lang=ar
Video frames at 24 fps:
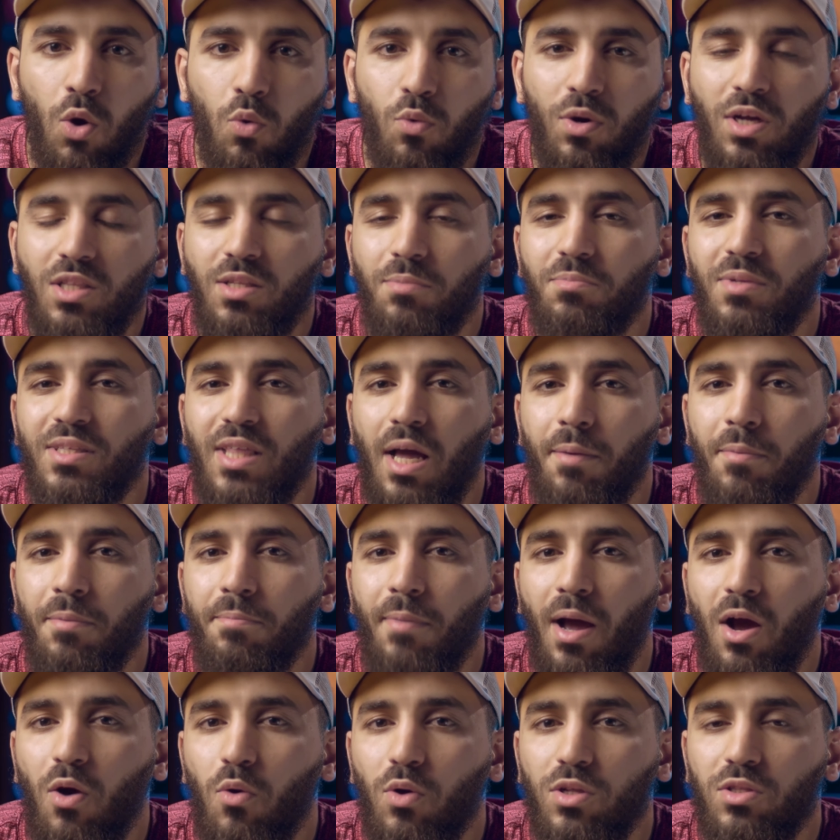وإحنا بنتعامل
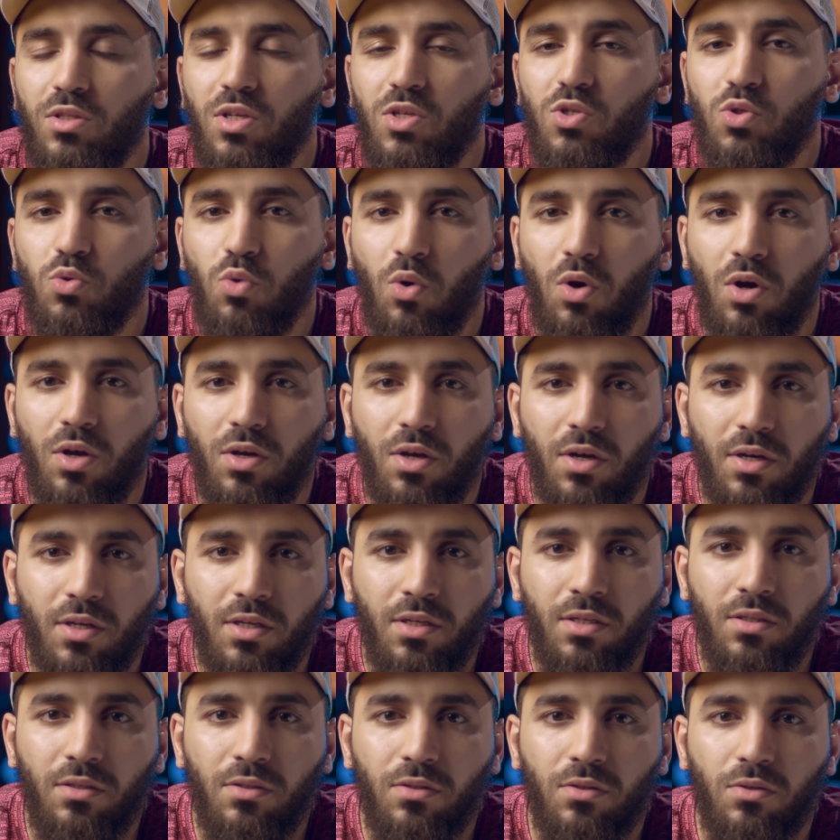مع إخواتنا
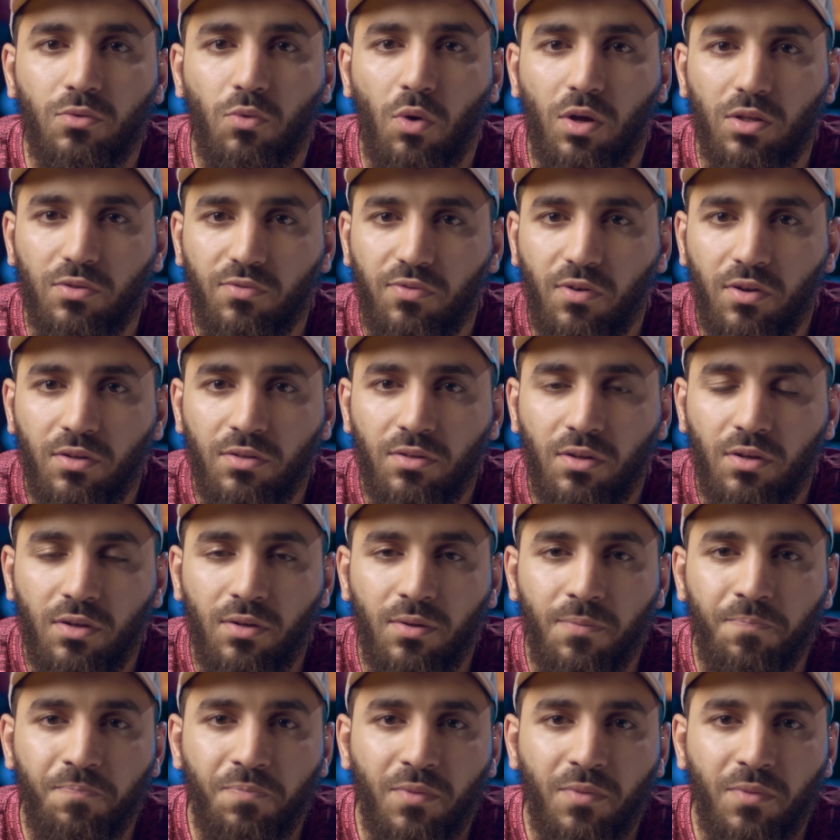الصغيرين وأطفالنا